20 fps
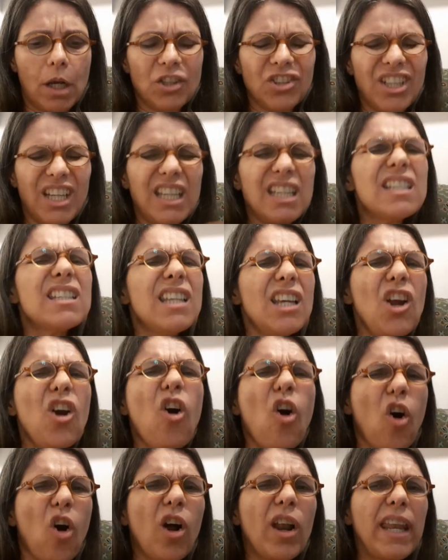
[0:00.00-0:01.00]
Acho que eles
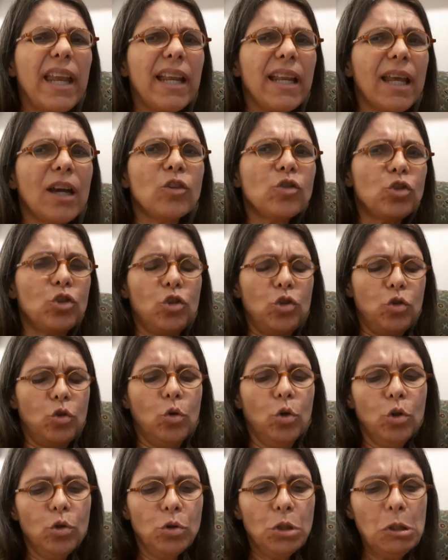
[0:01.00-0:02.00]
engolem, né? O
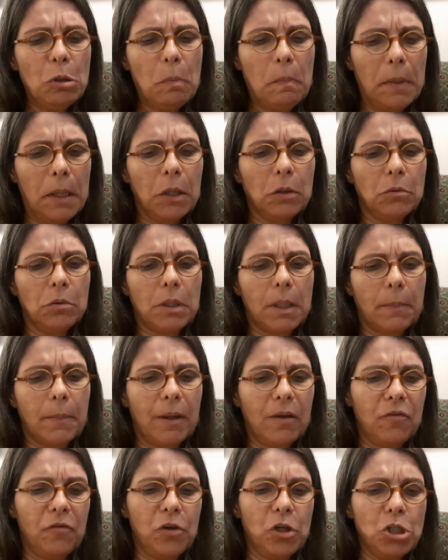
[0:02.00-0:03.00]
choro e o medo
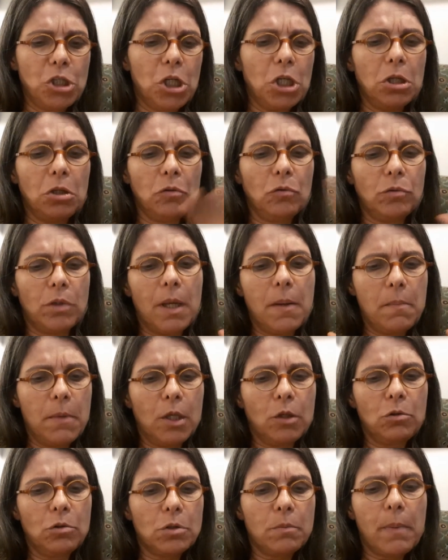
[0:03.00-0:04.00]
também. Fingem que não tem
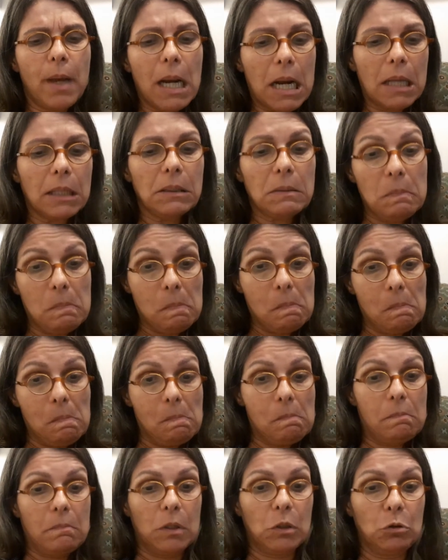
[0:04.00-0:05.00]
medo de barata.
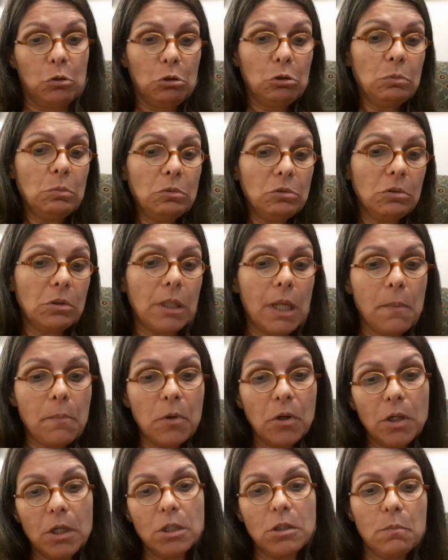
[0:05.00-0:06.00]
Todo mundo tem um
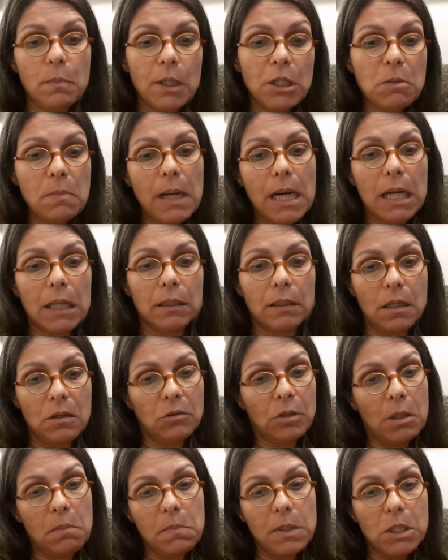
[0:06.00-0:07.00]
pouquinho de medo de barata.
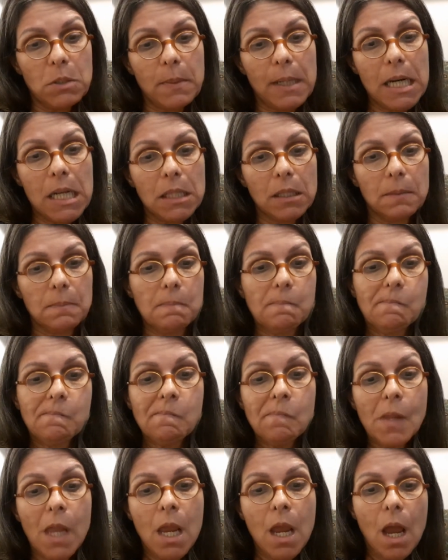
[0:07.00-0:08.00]
Eu tenho medo de barata.
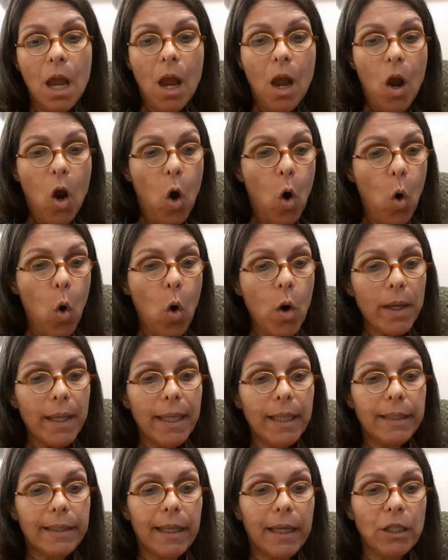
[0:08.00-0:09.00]
O
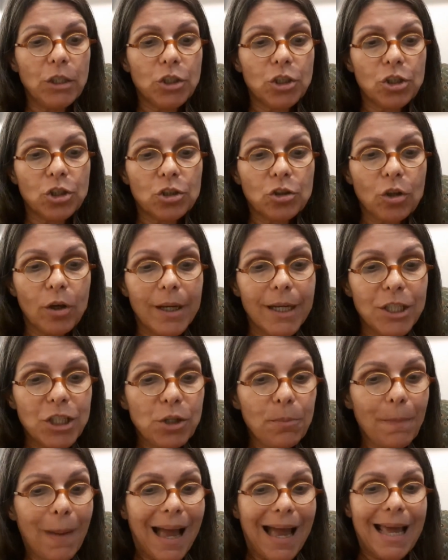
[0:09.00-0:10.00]
que tem de história
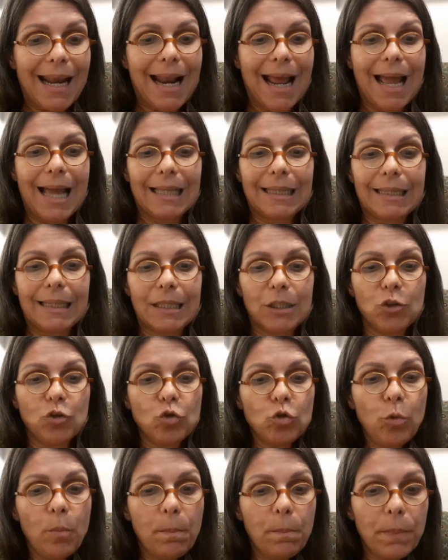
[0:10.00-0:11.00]
de barata
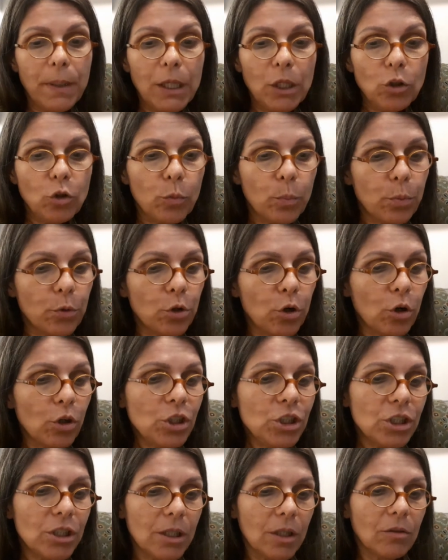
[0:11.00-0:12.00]
subindo por
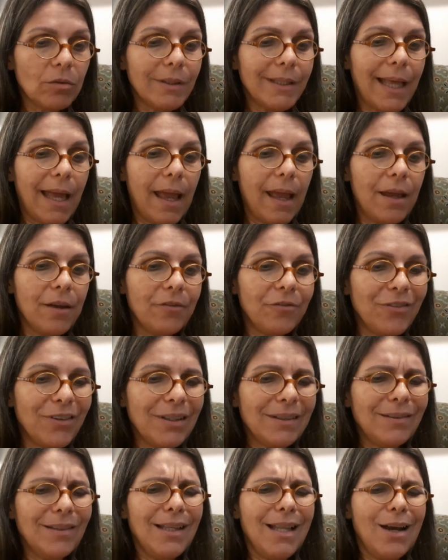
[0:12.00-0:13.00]
onde não
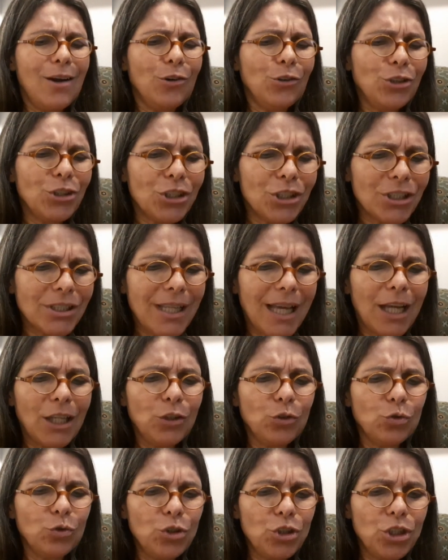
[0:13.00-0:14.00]
deve não está
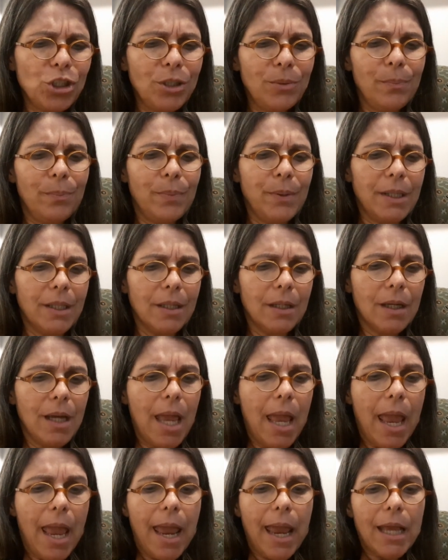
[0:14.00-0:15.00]
no gibi.
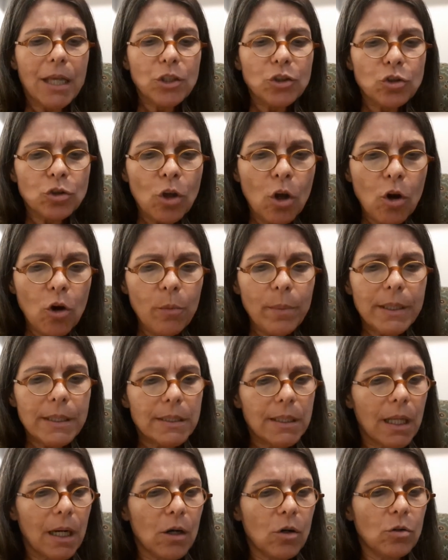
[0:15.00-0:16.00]
É só
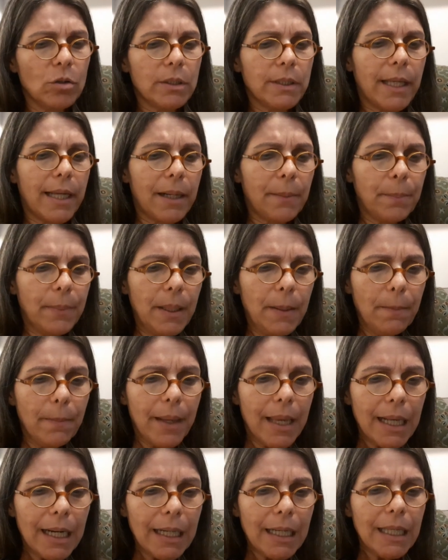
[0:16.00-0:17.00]
começar a contar a
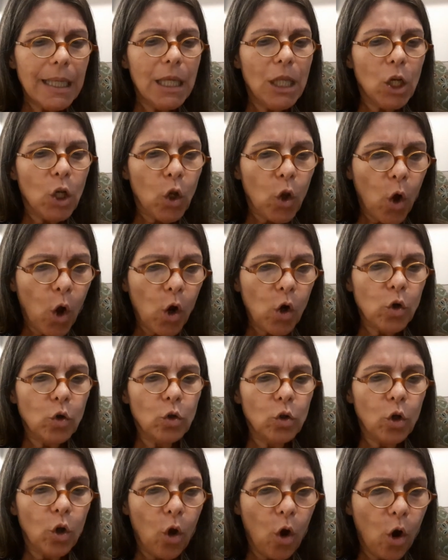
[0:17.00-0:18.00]
primeira que
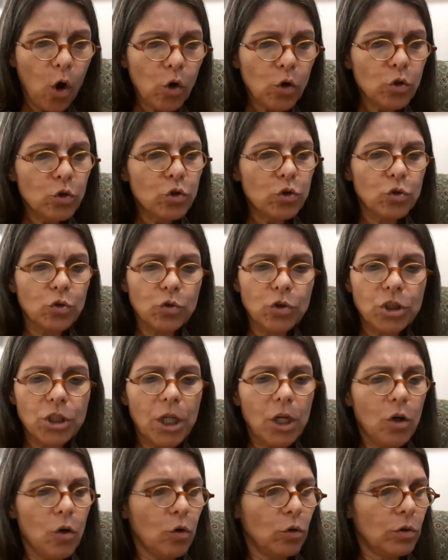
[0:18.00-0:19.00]
logo, logo
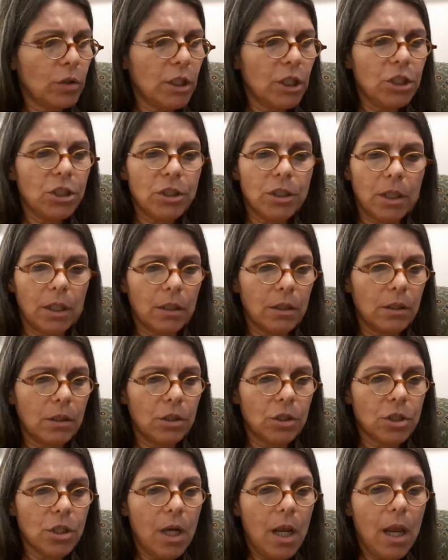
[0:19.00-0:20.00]
surgem outras
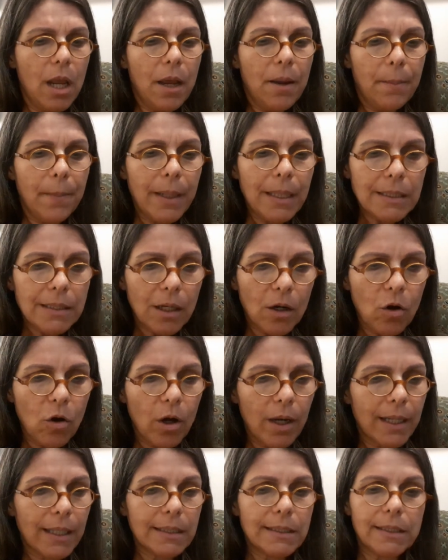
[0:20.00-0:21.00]
tantas. Mas
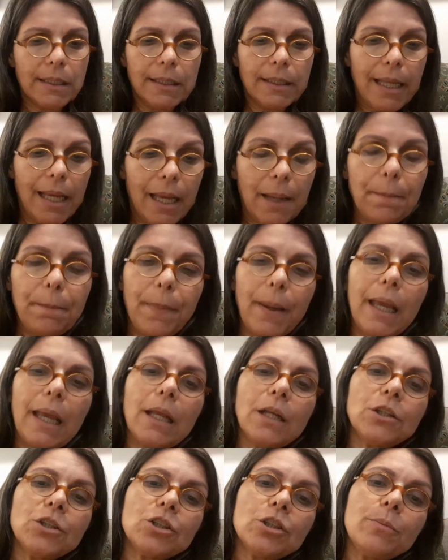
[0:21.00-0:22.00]
agora, assim, de
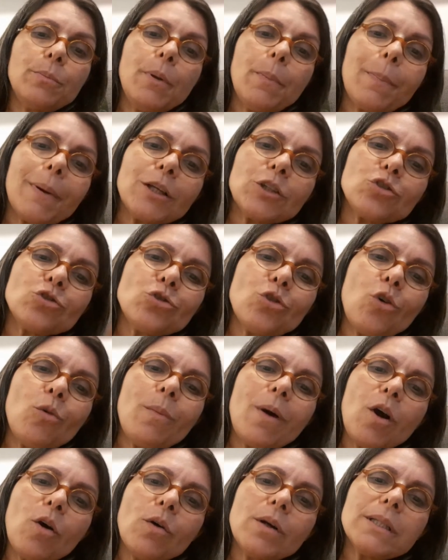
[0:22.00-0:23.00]
repente, me passou
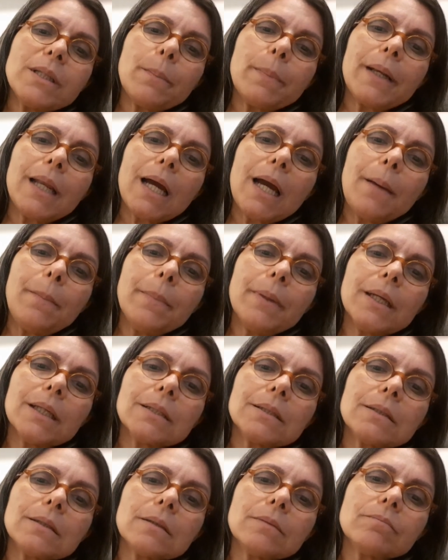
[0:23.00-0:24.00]
uma coisa pela
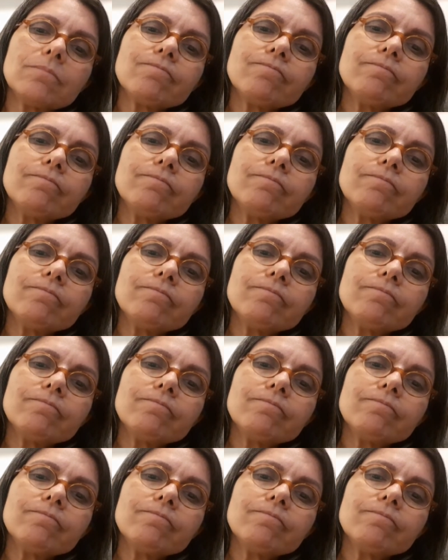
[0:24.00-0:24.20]
cabeça.